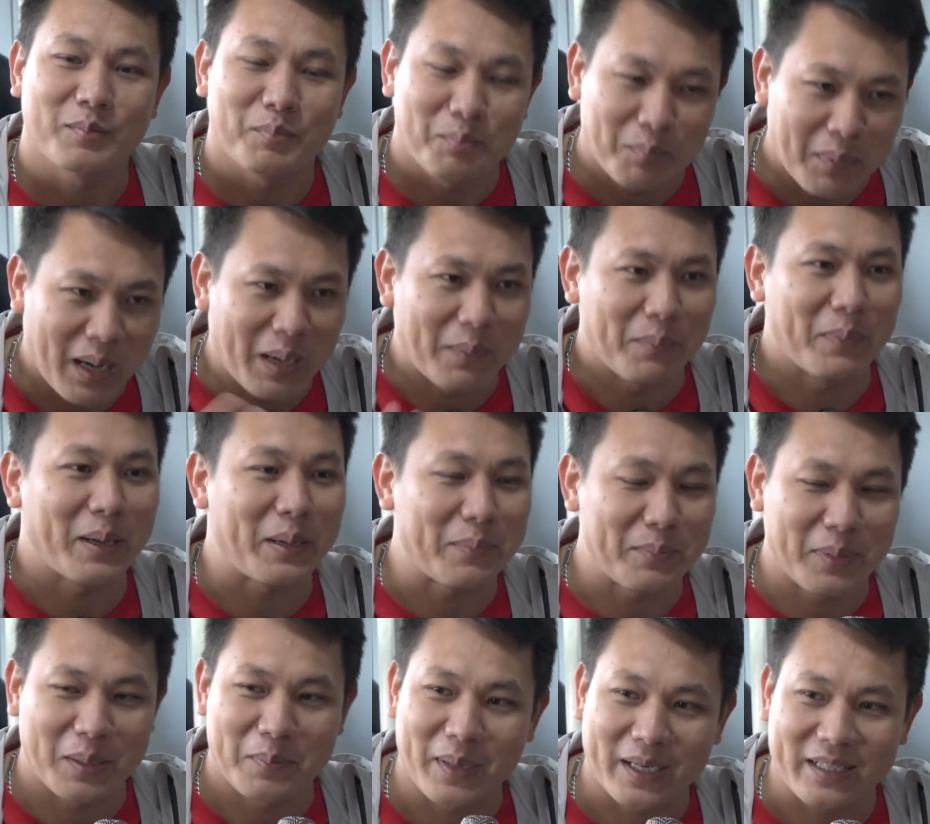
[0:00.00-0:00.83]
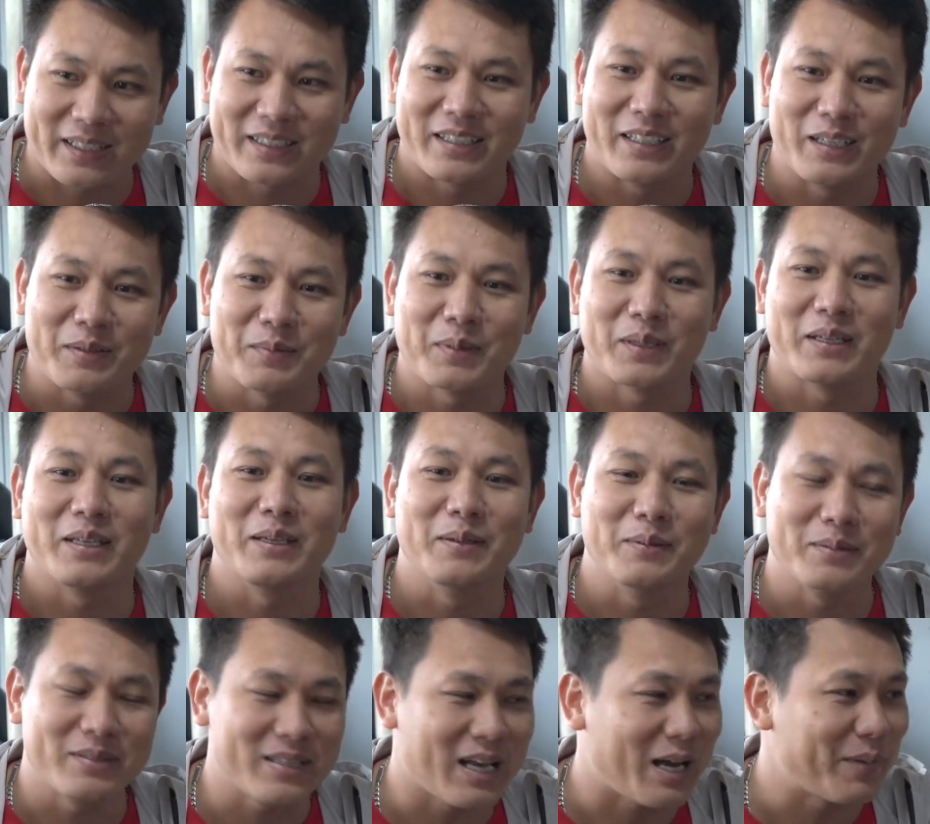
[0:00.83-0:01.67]
mở mày mở mặt khi mà
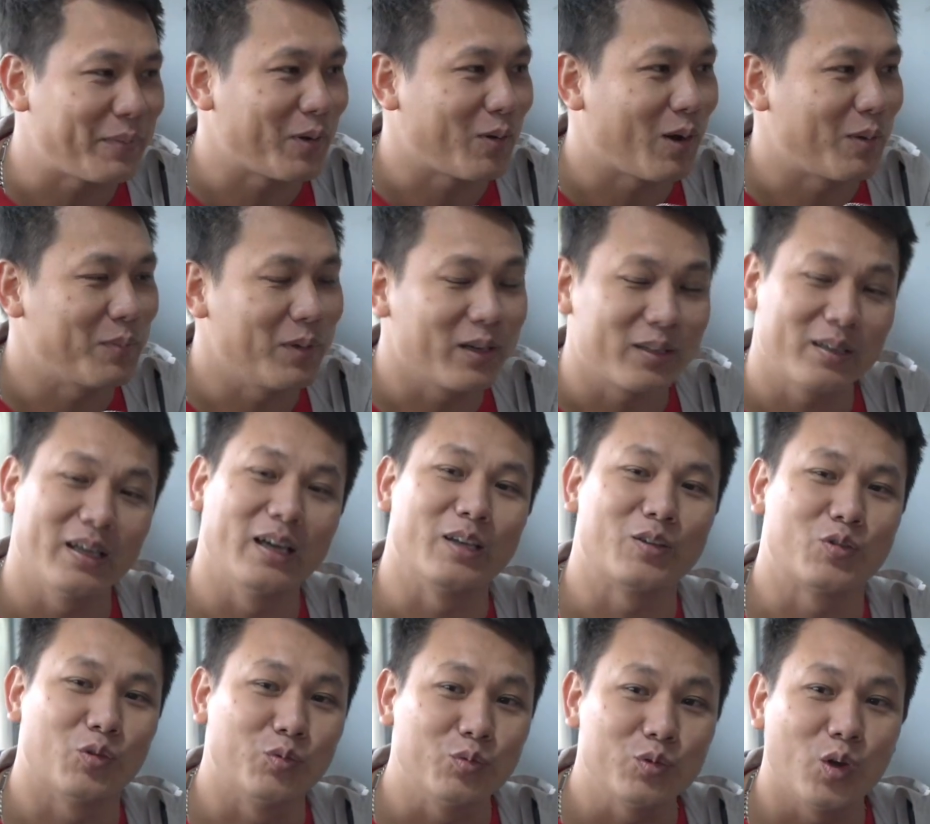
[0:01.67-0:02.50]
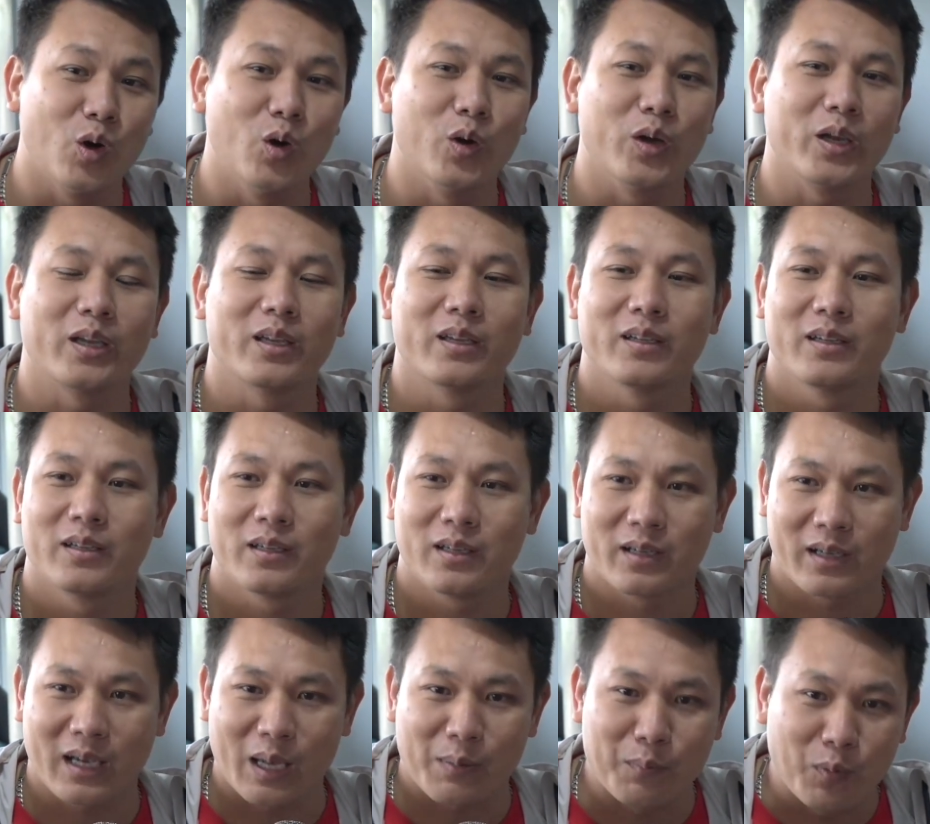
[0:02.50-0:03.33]
đi ra bên ngoài bước đây chúng tôi
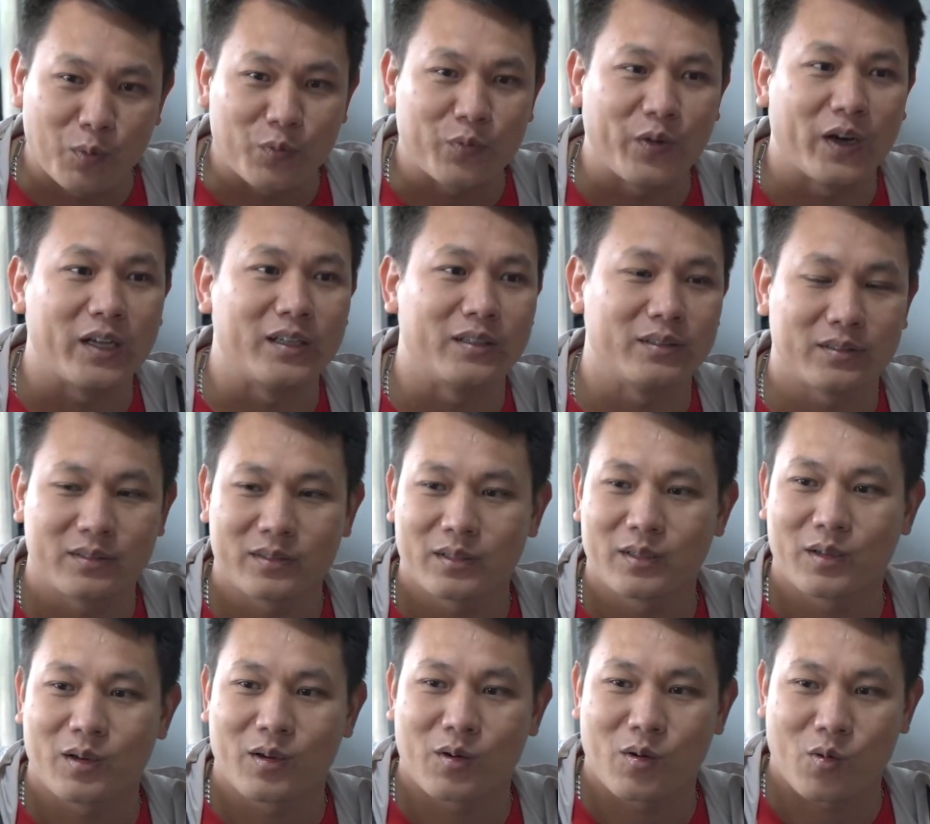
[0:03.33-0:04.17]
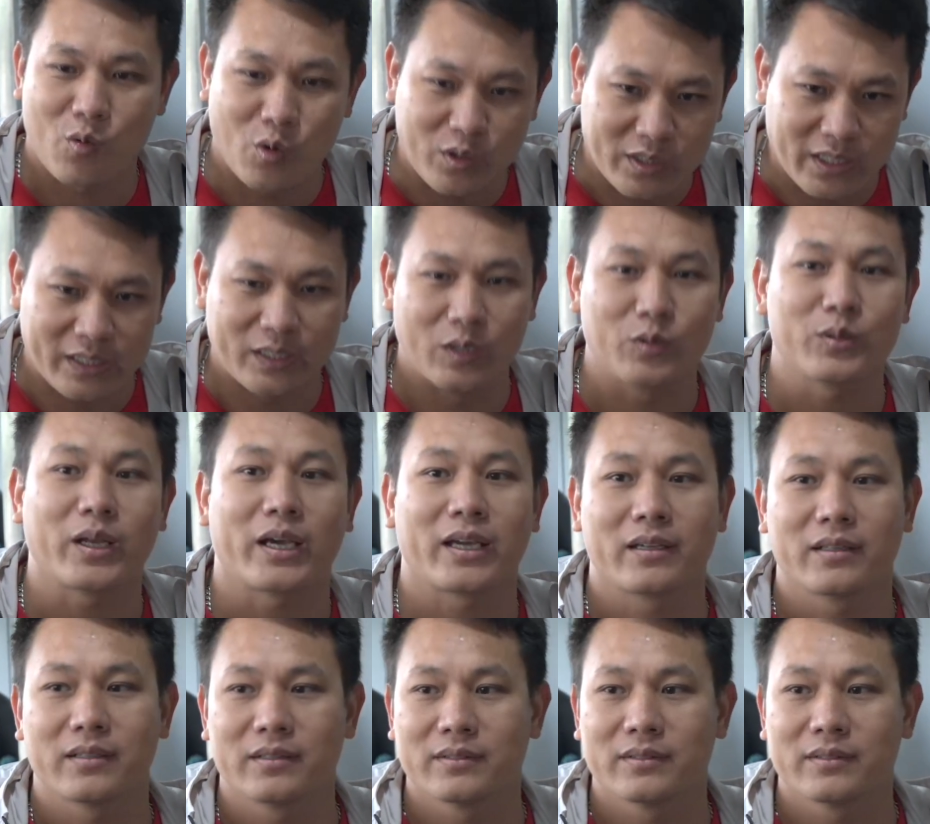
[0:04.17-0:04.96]
là một phần của giải đấu này